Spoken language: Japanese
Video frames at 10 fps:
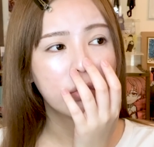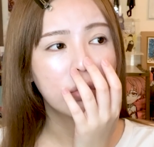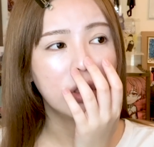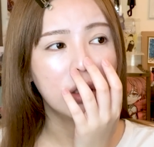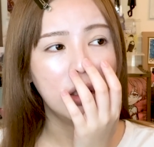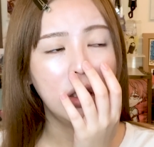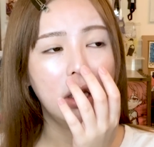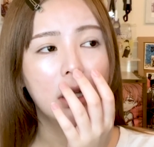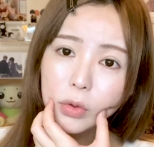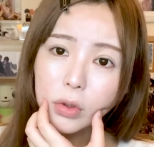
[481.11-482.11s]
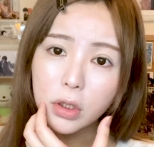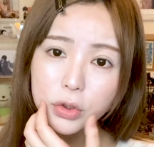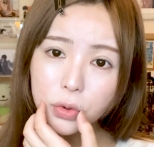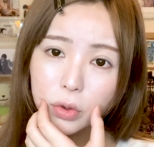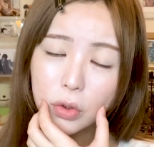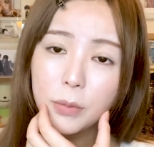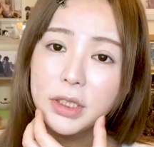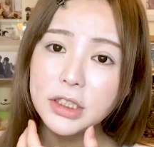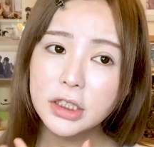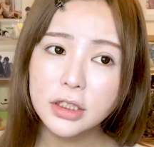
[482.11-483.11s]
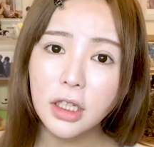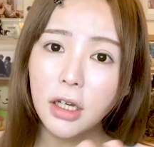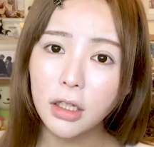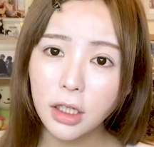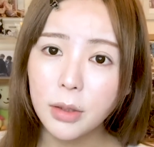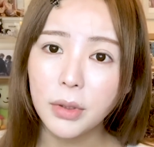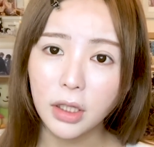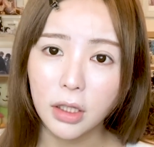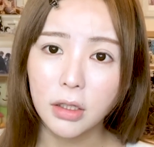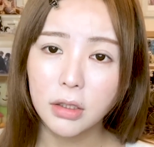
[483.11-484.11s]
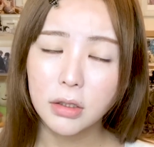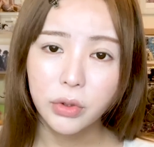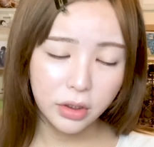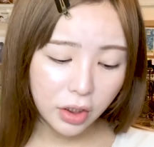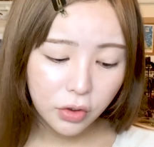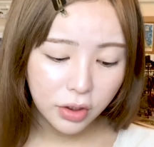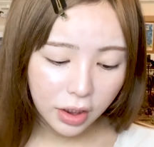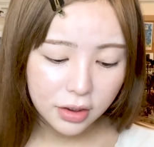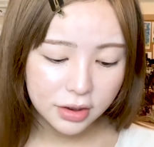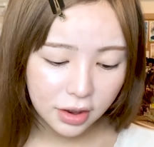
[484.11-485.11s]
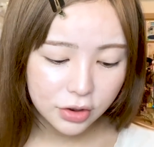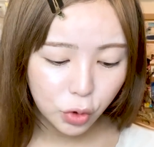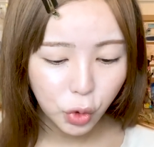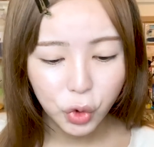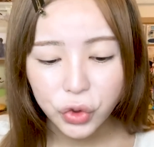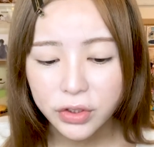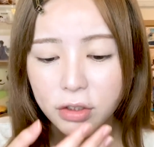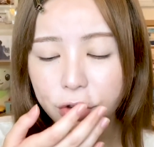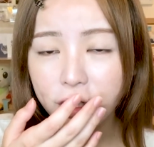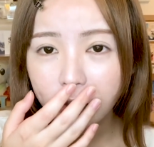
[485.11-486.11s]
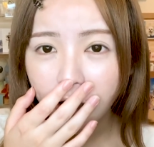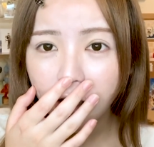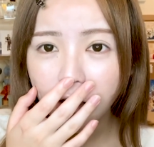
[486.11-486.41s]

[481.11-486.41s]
時に、どっかちょっと寄り道してかないみたいな。っていう感じでちょっと言ってくれて、